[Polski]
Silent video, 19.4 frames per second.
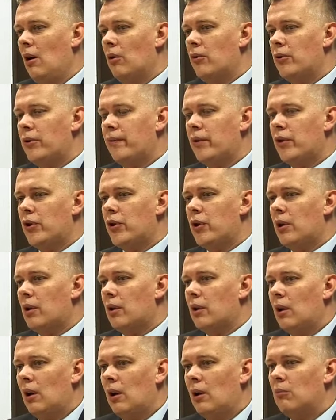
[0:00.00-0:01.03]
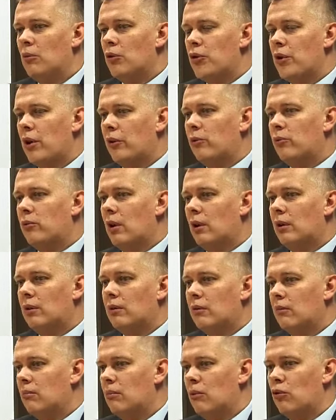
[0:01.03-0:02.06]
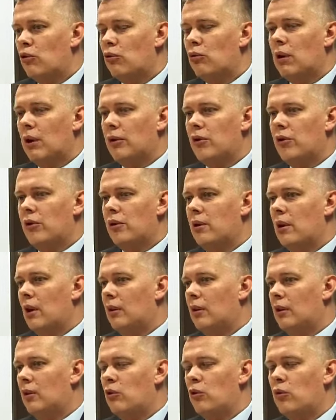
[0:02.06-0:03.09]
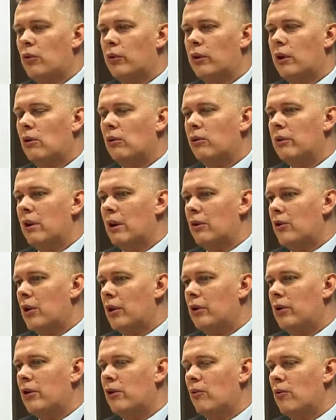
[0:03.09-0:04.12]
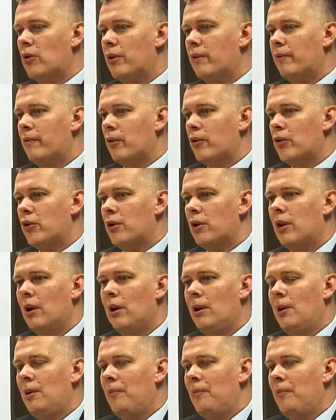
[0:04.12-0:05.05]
Oczywiście można tutaj szukać jakiegoś drugiego dna, czy jakiejś złośliwości,